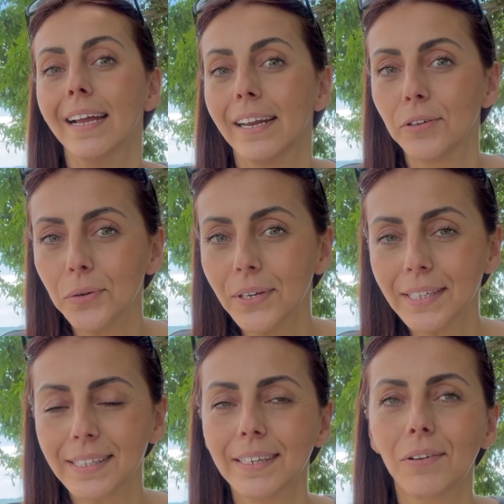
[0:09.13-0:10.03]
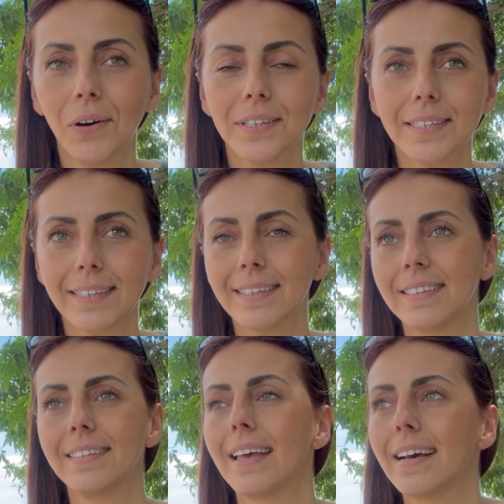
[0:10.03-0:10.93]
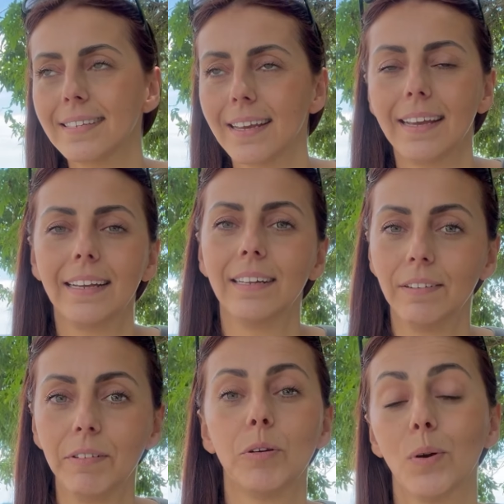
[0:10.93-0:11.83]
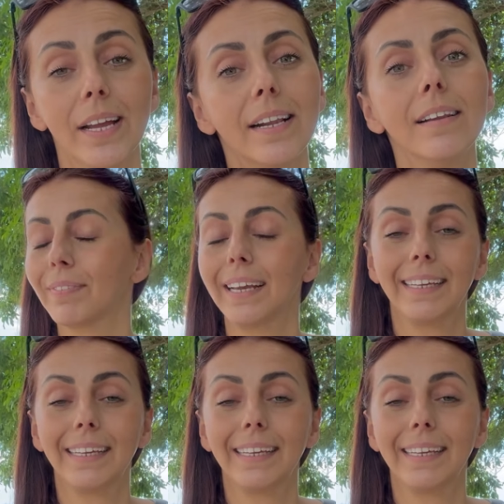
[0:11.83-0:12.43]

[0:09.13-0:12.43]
Natürlich sind Kosten sehr, sehr individuell.